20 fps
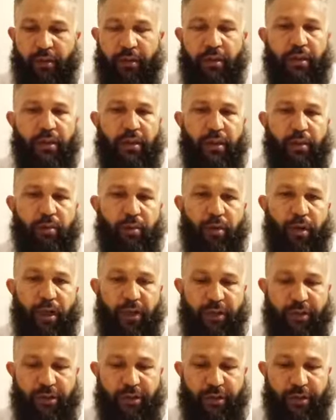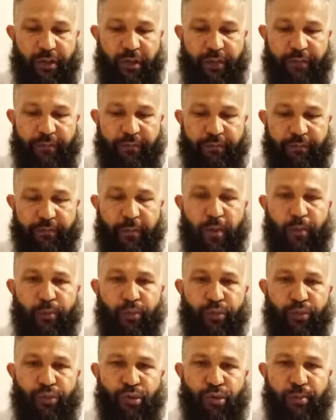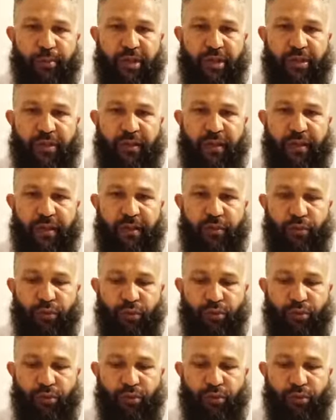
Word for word: Kitab-ı Haç'ta bab 35'teyiz.